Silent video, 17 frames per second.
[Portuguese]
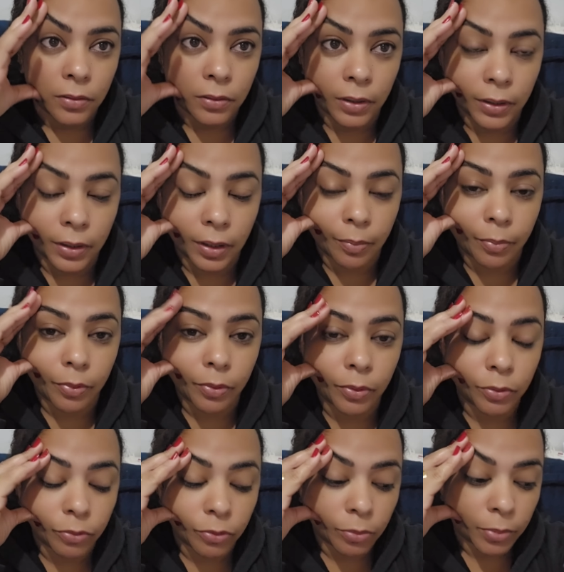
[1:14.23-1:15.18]
Daqui a
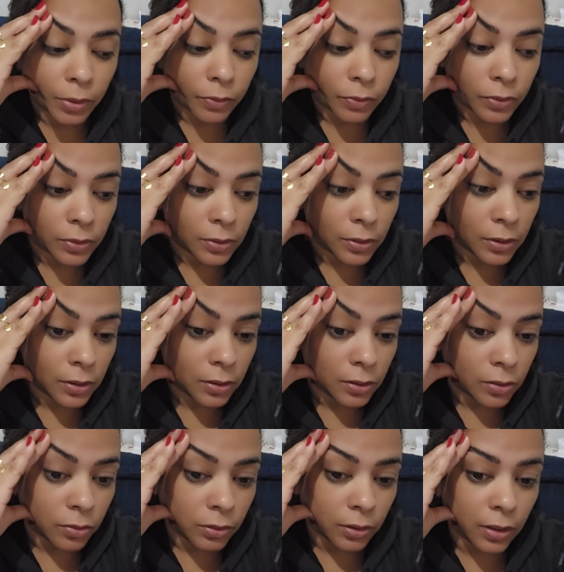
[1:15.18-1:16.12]
pouco eu fui pra
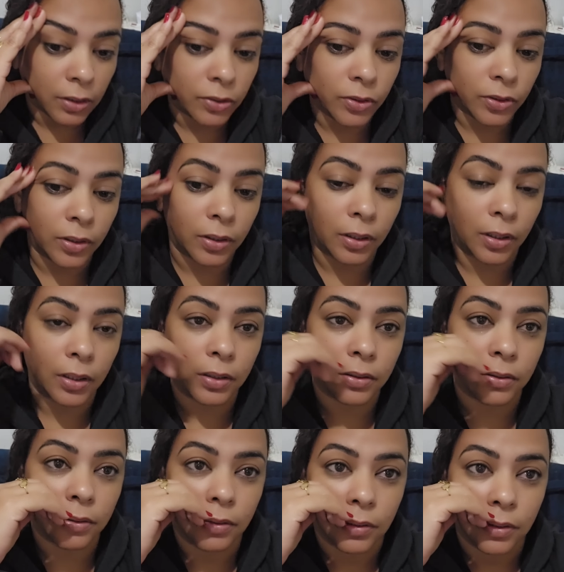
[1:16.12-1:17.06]
vocês, pra ela
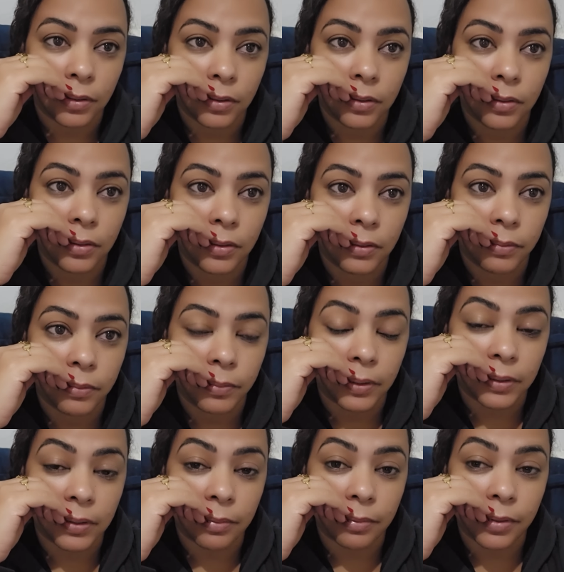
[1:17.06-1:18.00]
chegar,
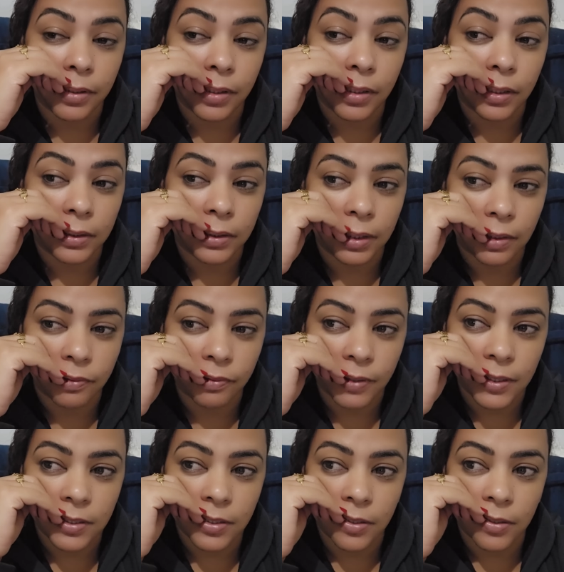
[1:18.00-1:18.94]
pra saber o que ela tava
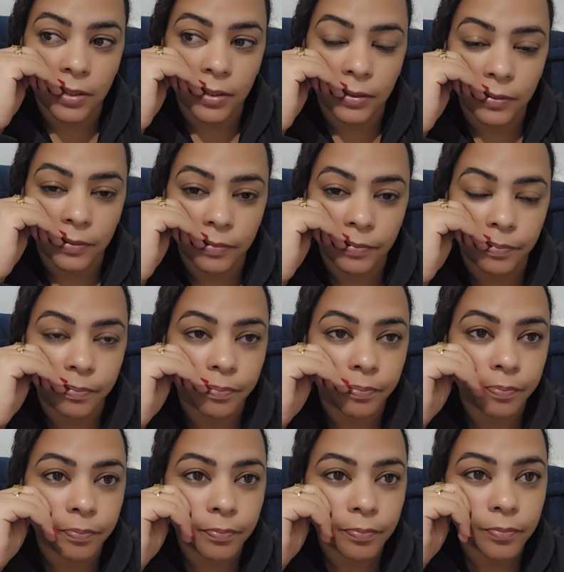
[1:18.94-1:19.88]
fazendo lá.
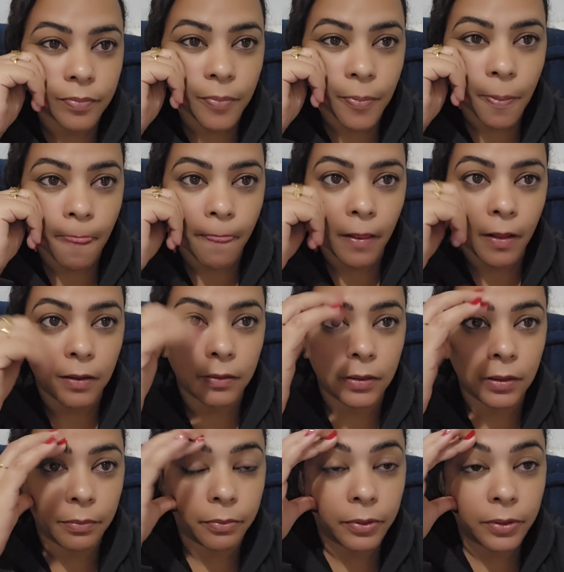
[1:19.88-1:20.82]

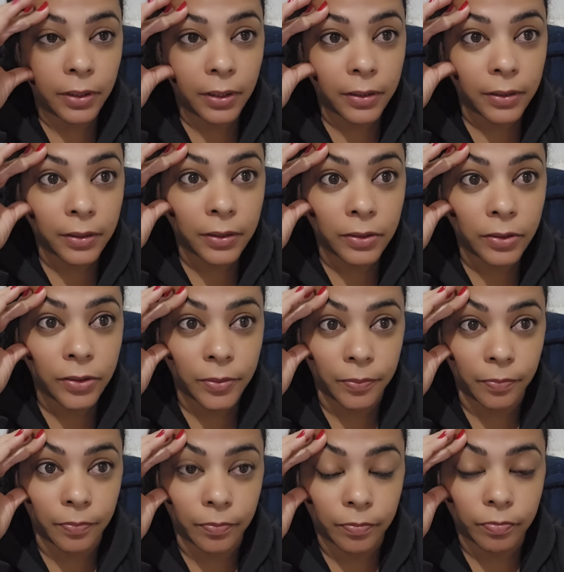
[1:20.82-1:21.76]
Depois da igreja.
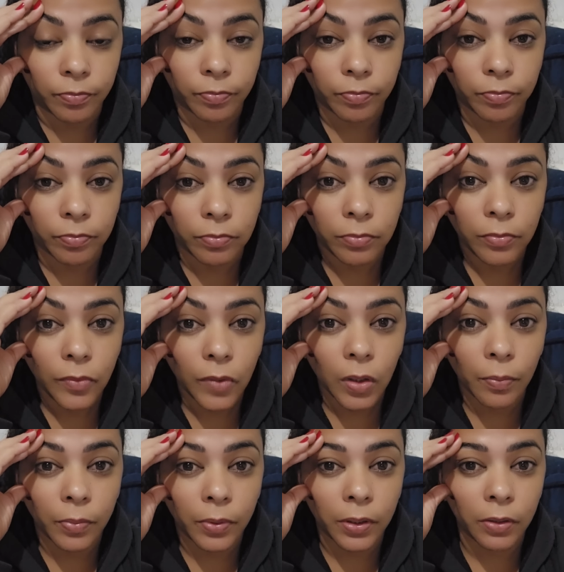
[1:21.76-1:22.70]

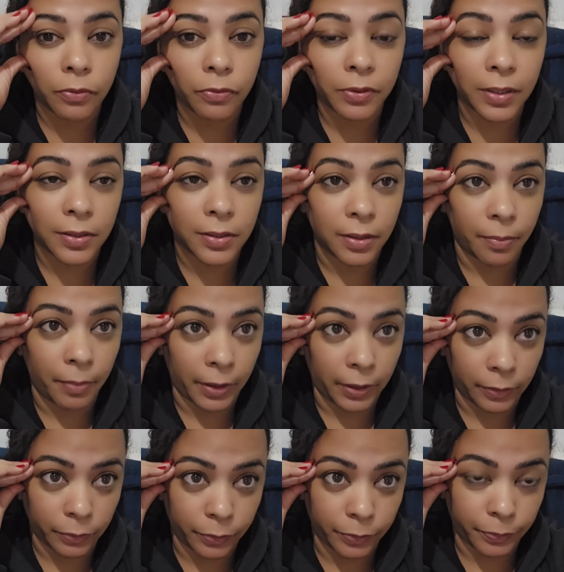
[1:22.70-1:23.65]
Porque eu fiquei
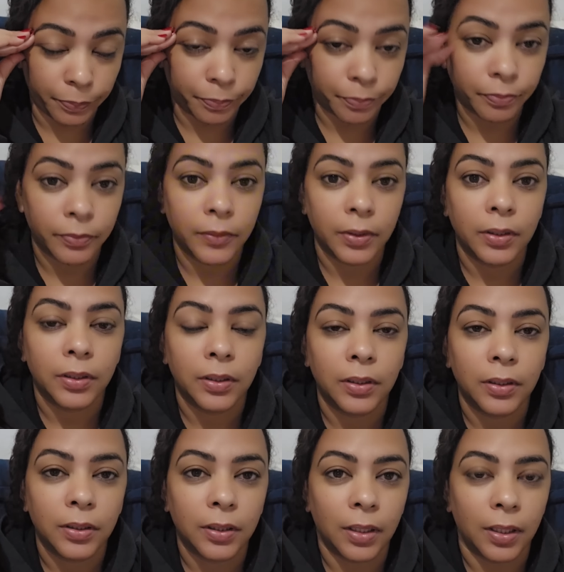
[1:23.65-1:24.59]
sabendo
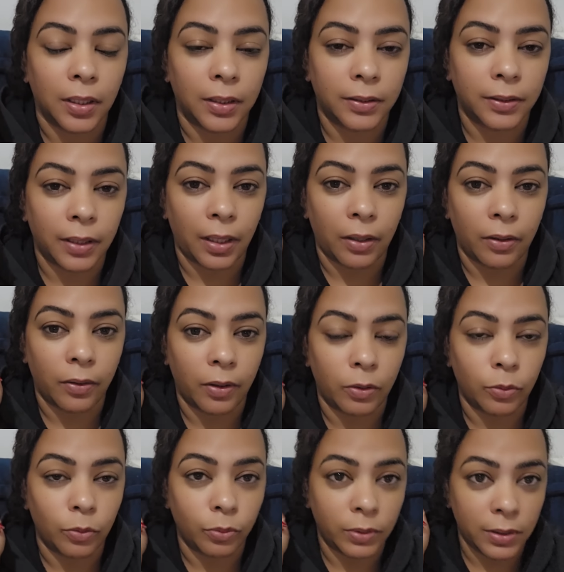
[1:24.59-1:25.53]
que ela tá com a
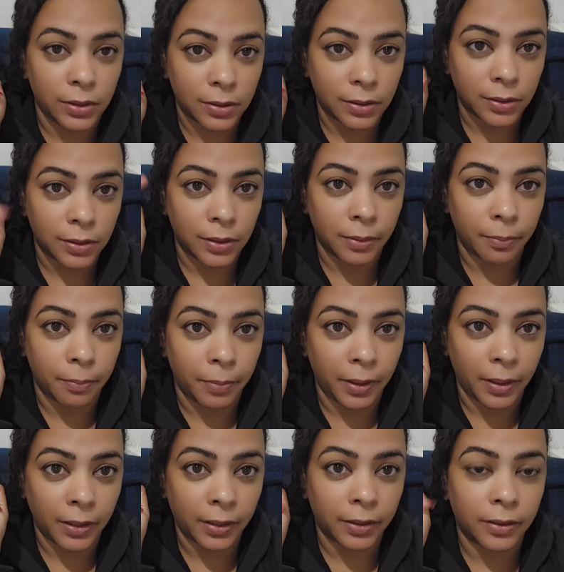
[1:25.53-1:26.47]
Luísa,
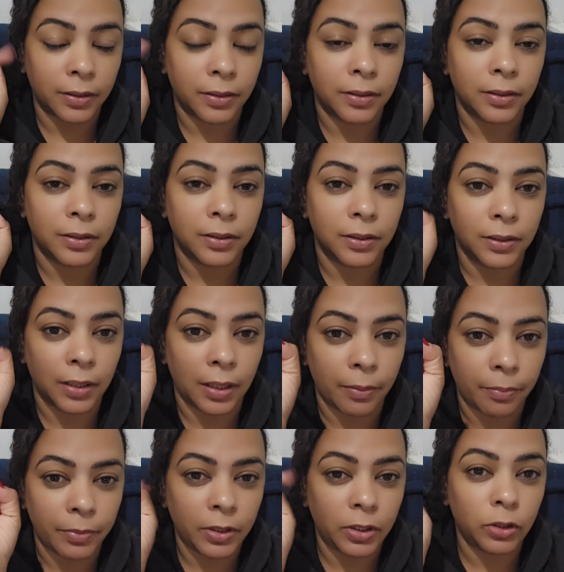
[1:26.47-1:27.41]
Rebeca,
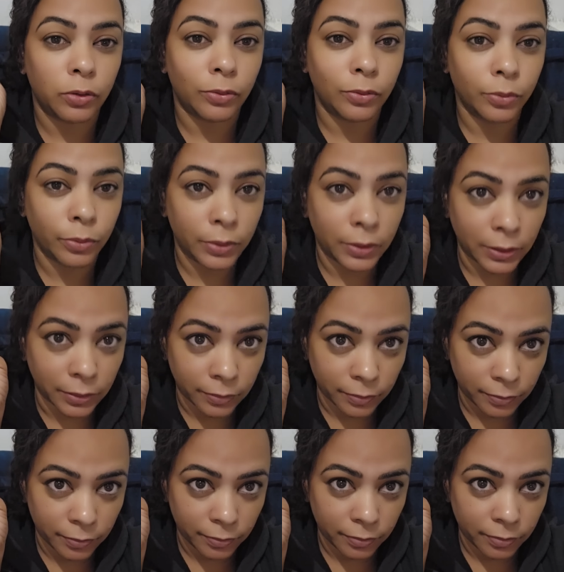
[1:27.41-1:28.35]
Gabi e Duda.
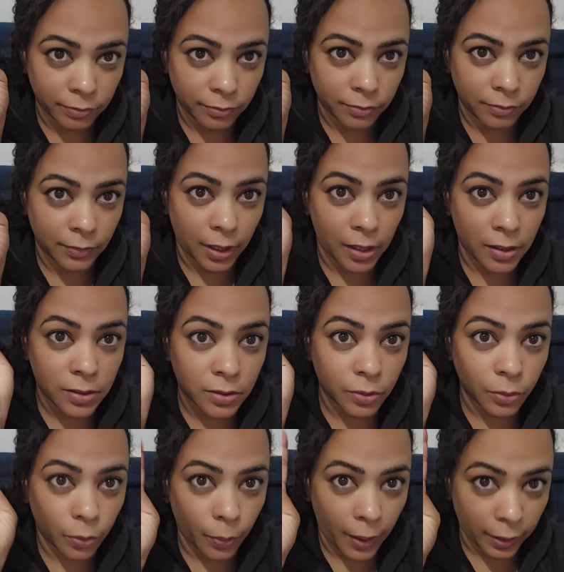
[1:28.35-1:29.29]
As
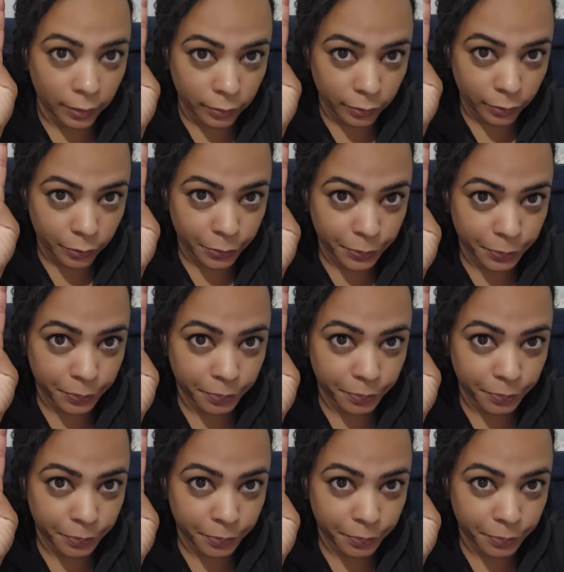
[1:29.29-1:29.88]
quatro.